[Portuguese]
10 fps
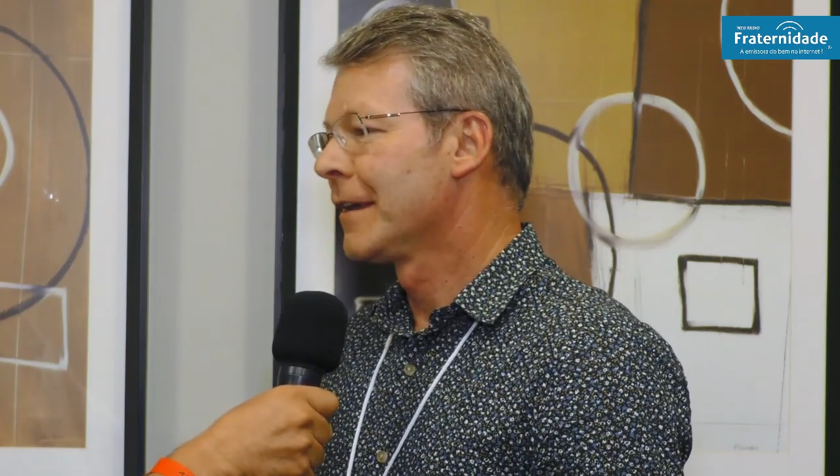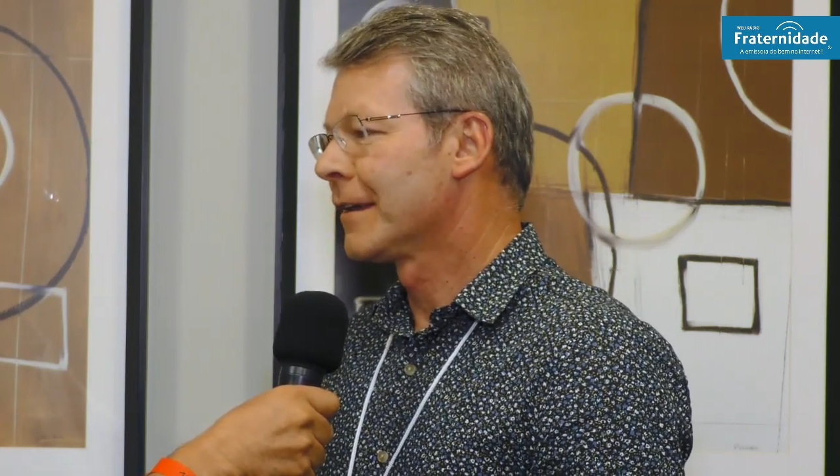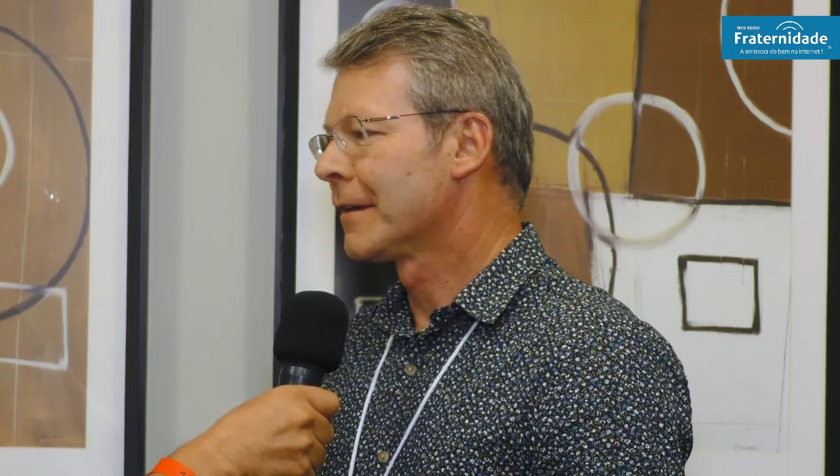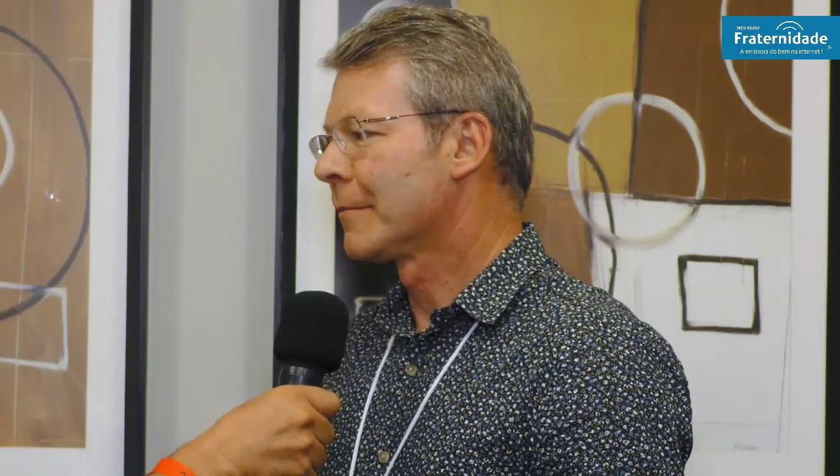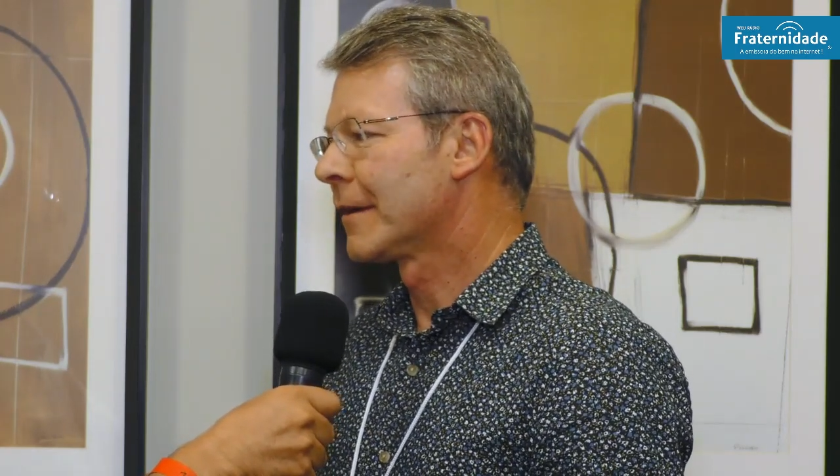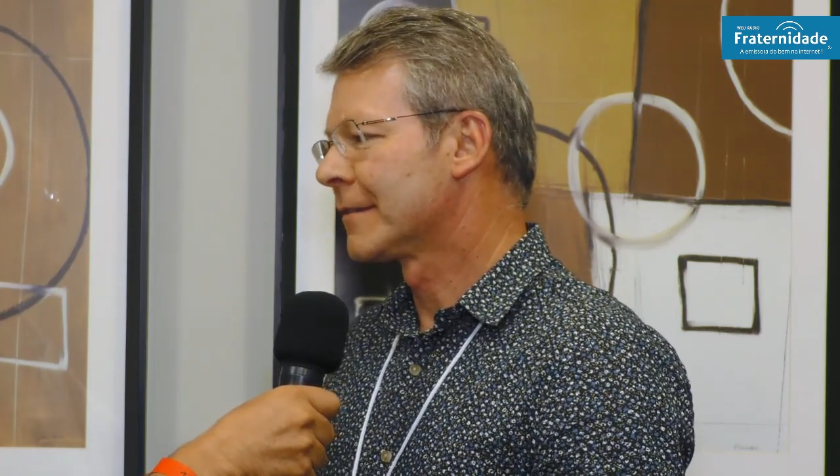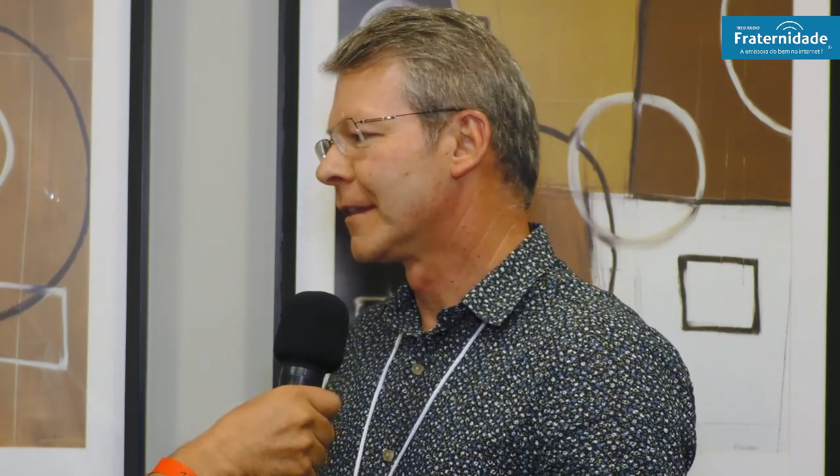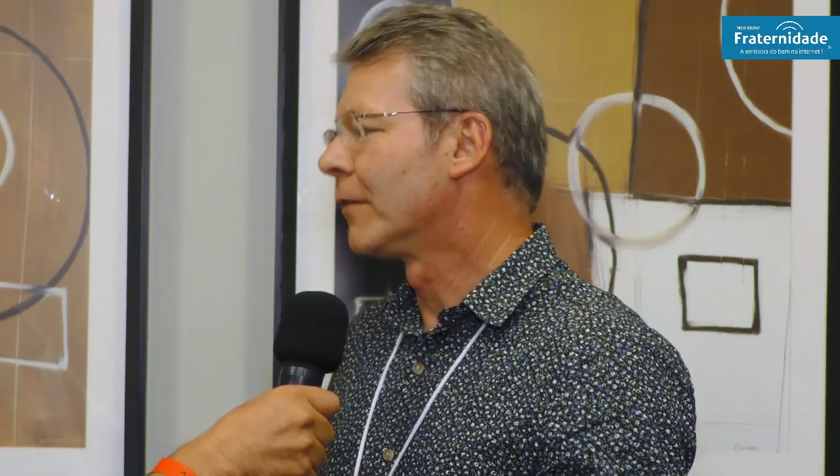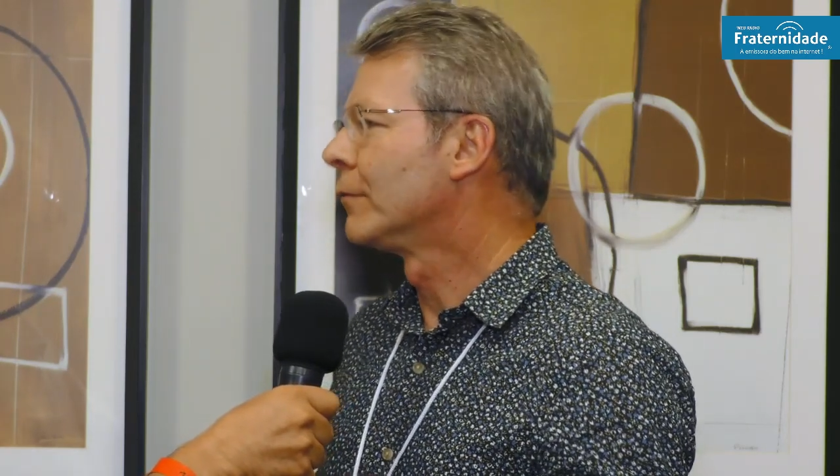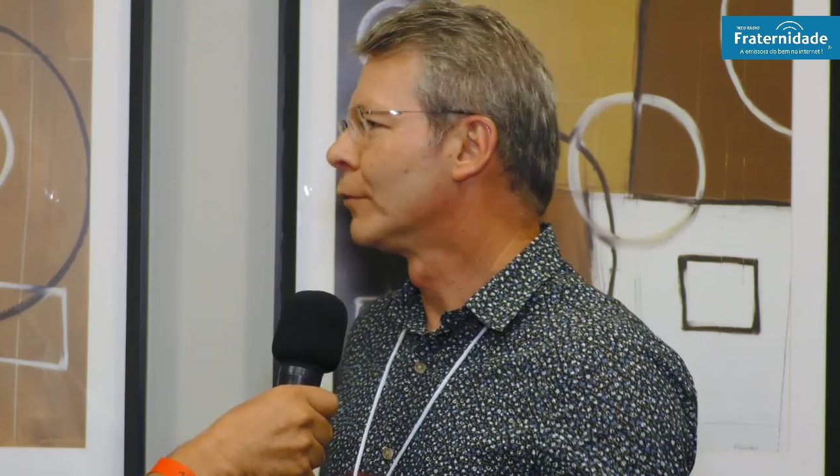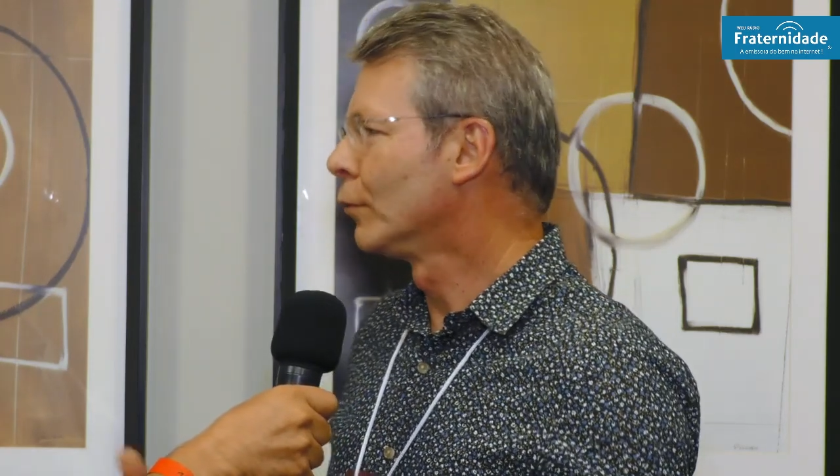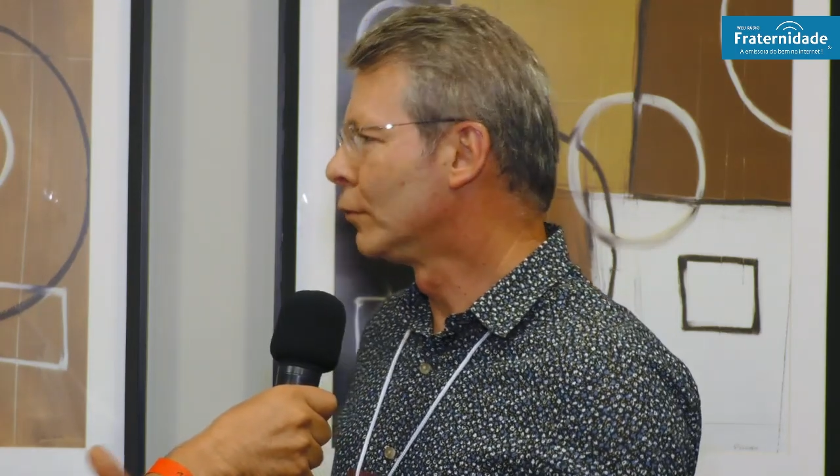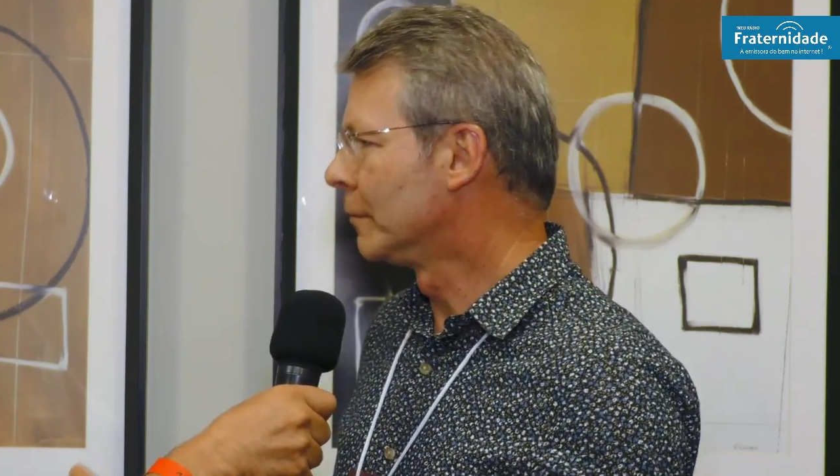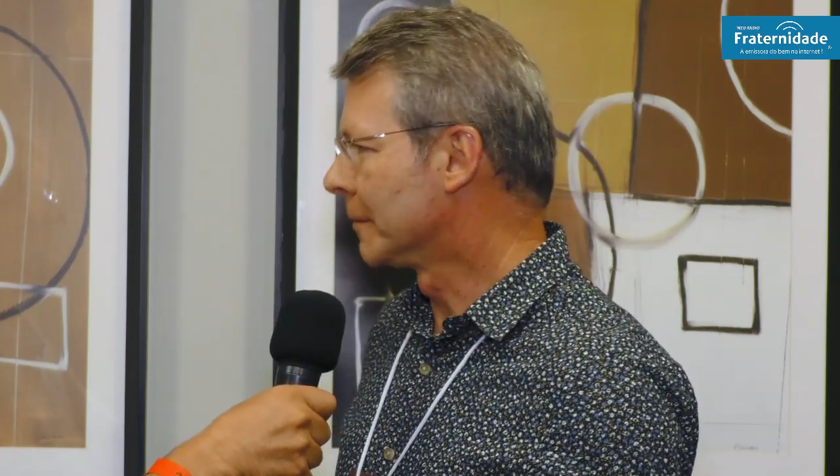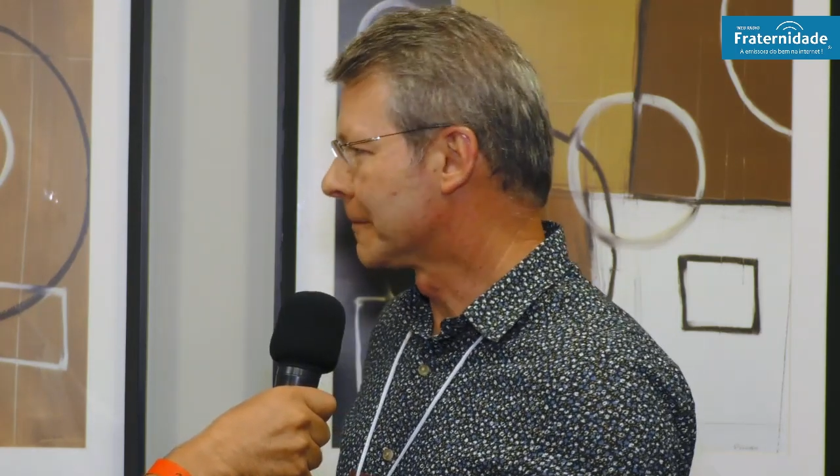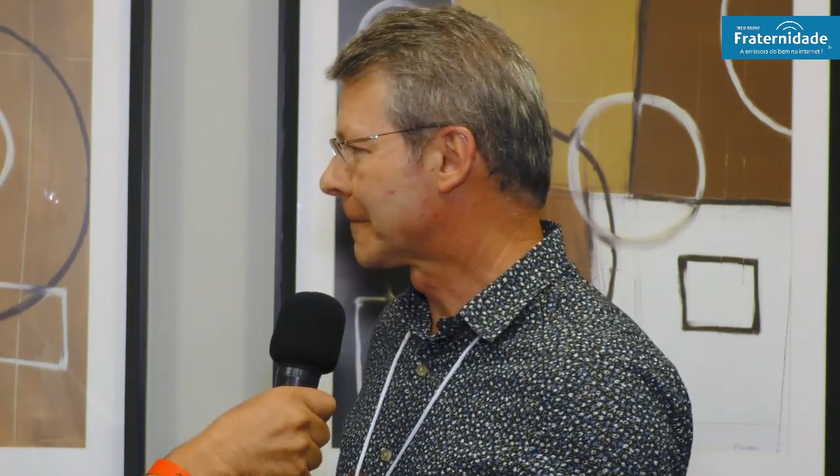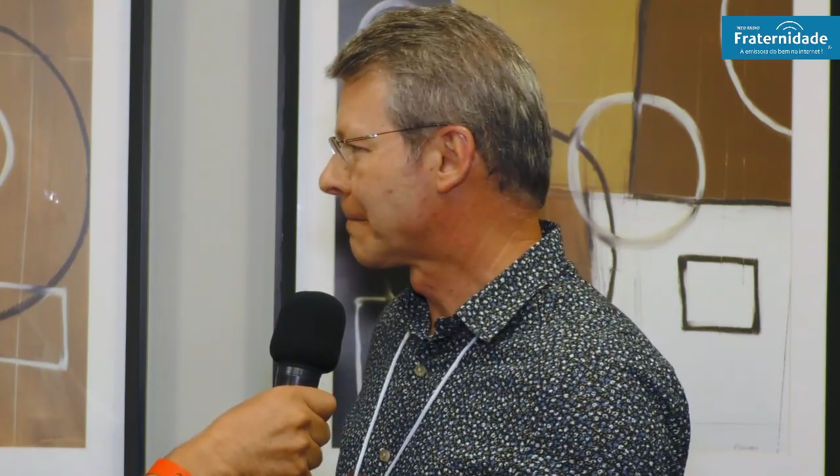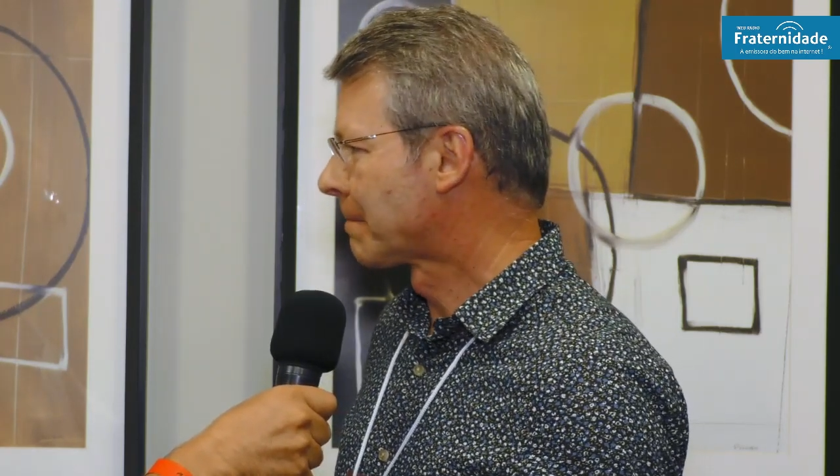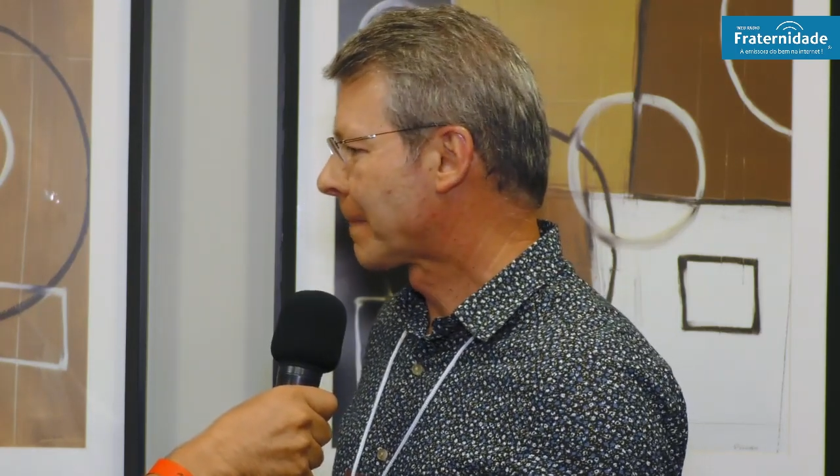é, mas dá um volume, não é?